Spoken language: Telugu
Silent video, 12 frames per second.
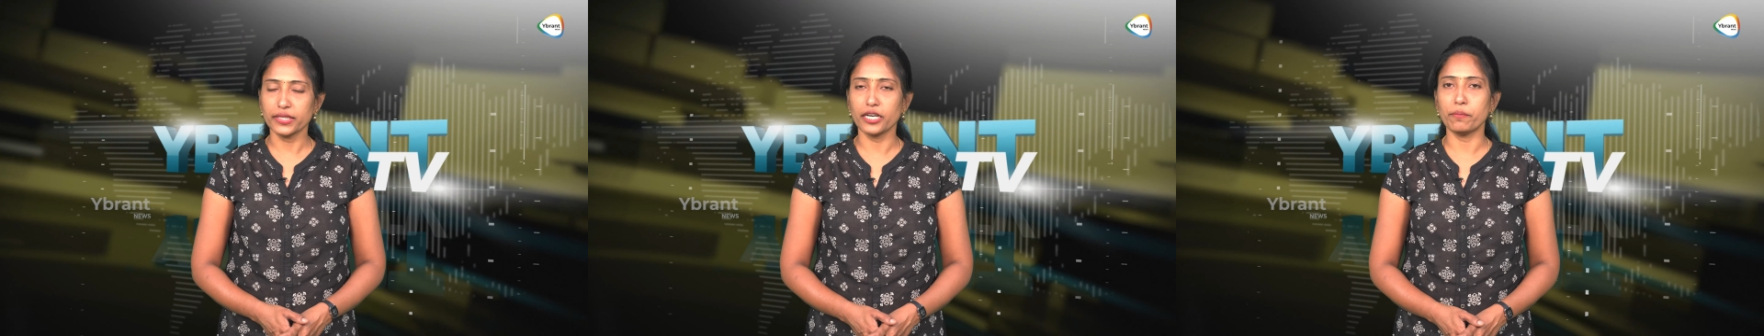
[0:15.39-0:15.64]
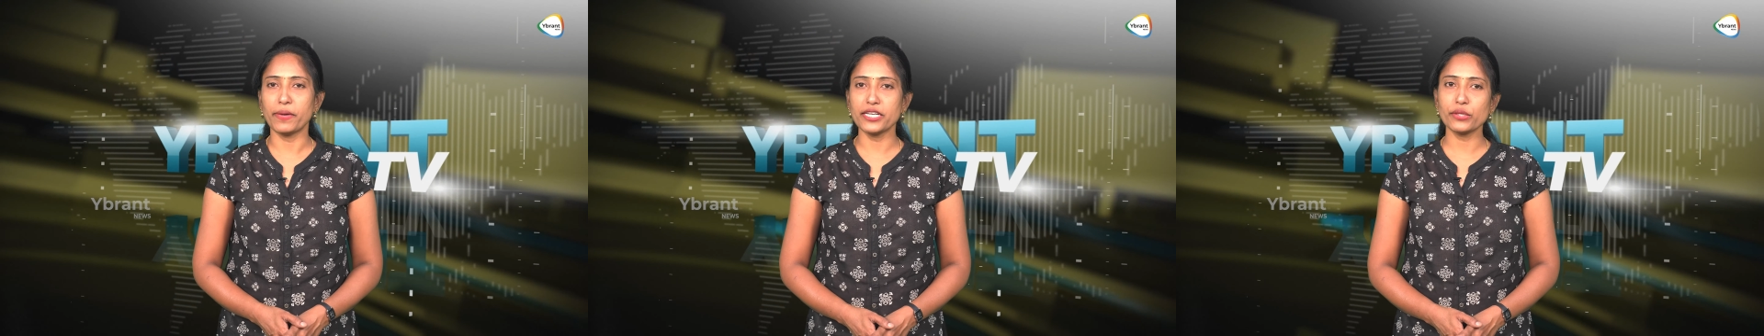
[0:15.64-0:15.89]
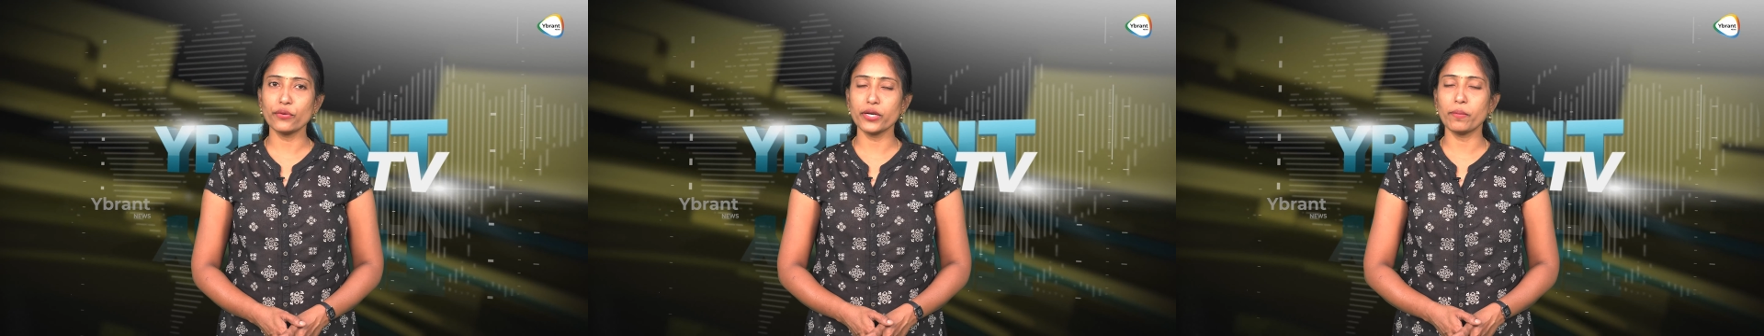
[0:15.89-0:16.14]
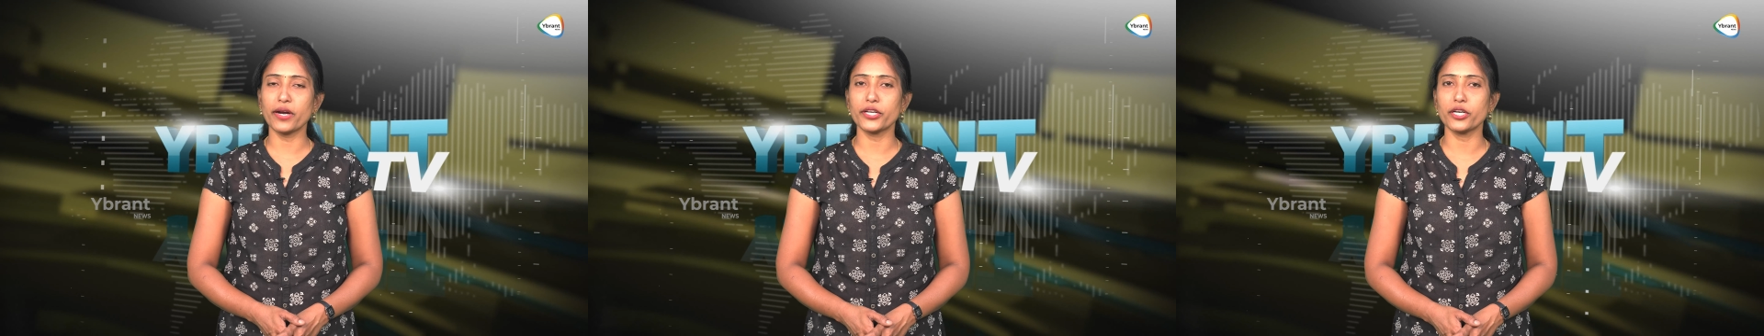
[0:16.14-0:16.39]
తన
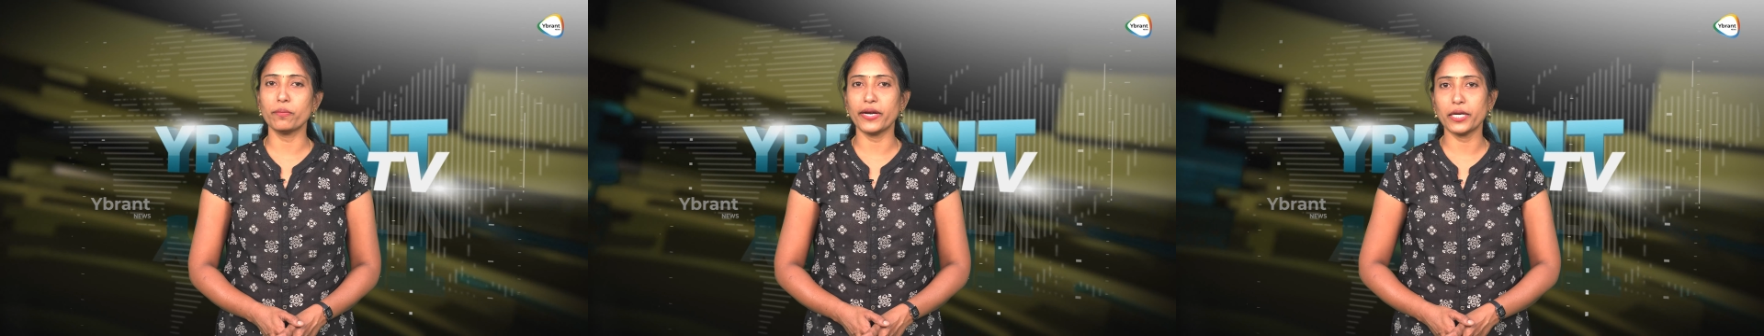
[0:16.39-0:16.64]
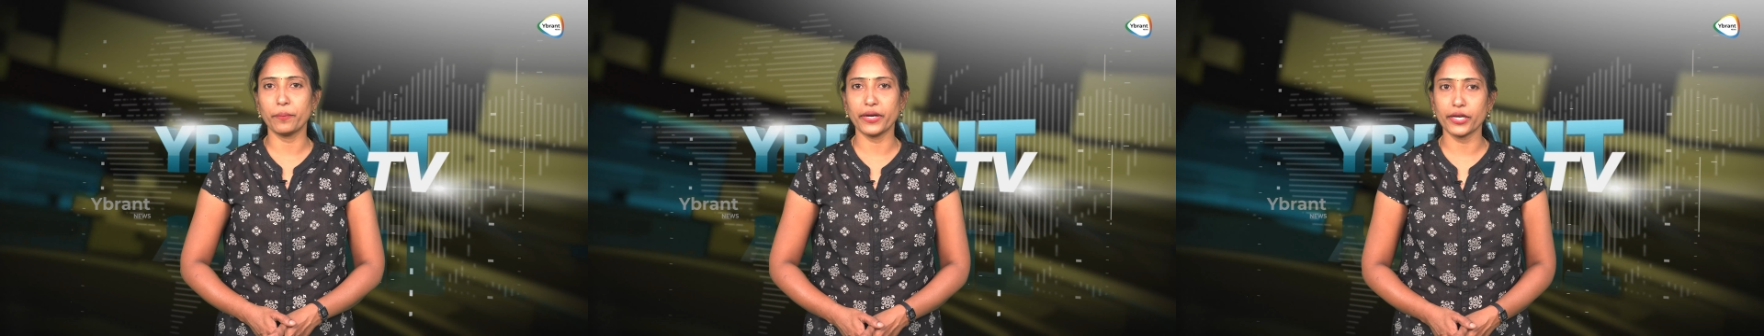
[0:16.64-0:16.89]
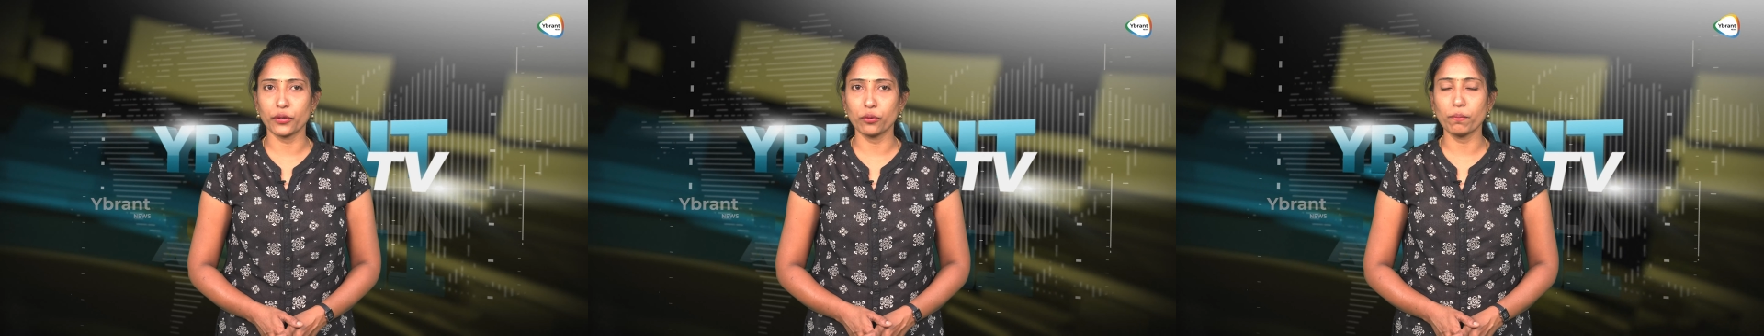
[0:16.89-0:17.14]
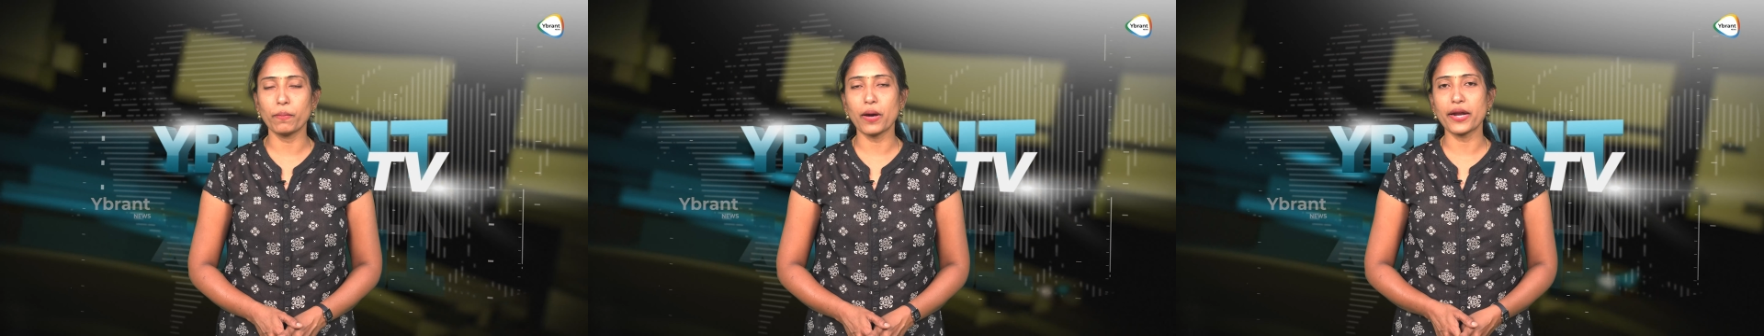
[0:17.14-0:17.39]
మనసులోని మాటను
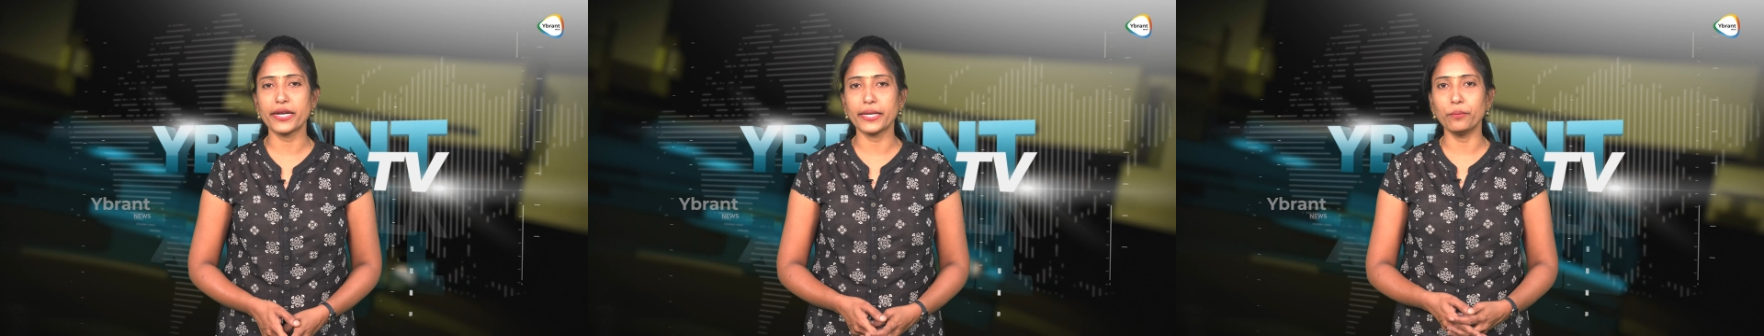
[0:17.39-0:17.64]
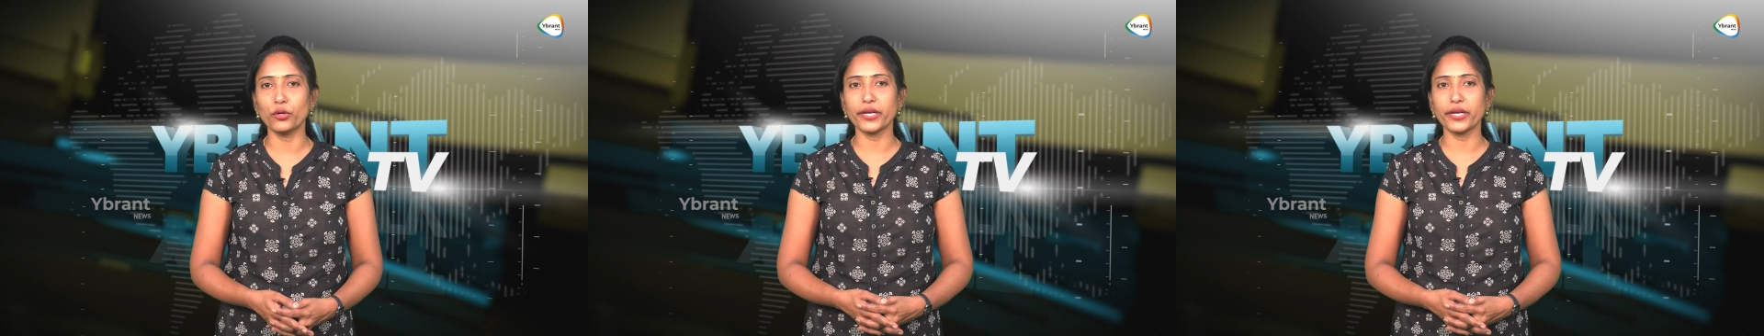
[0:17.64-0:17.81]
బయటపెట్టారు పార్టీ